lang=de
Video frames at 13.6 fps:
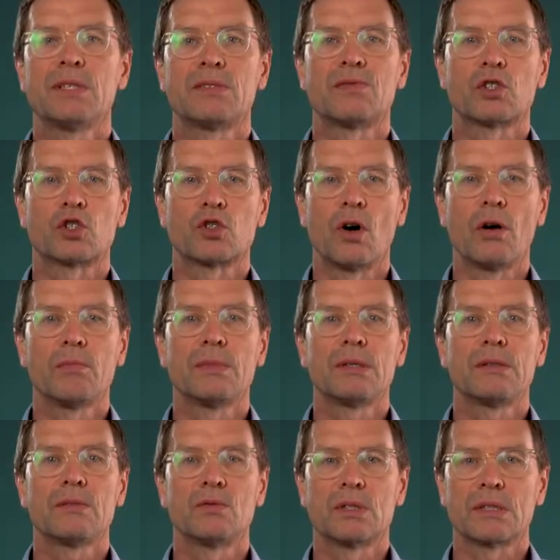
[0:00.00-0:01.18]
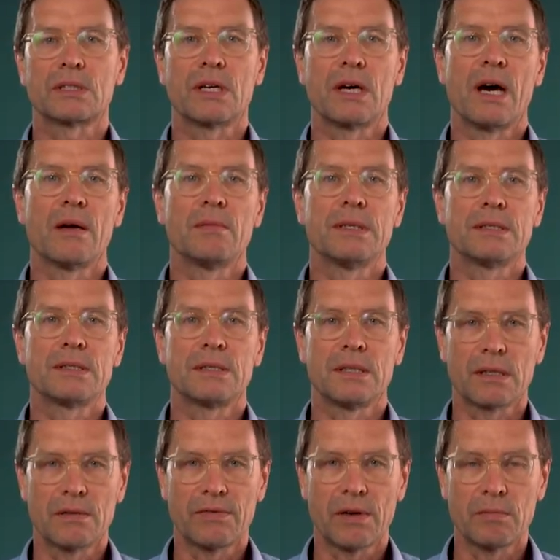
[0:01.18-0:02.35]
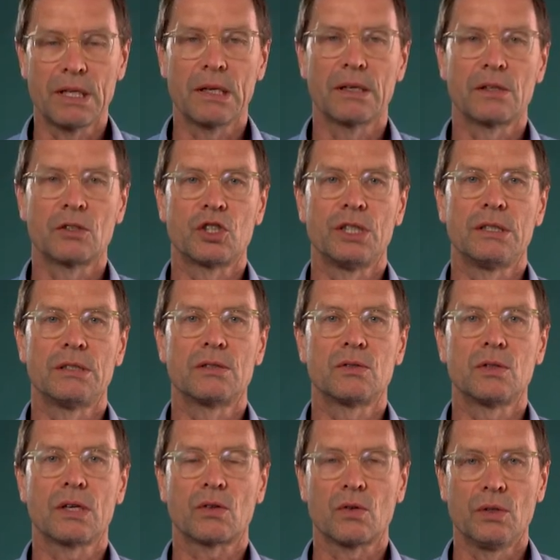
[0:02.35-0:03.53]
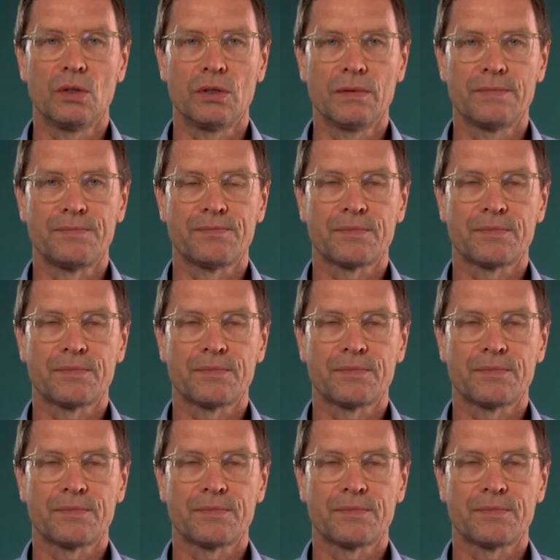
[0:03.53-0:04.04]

des Verstorbenen und das Geheimnis ihrer Familiengeschichte zu ergründen.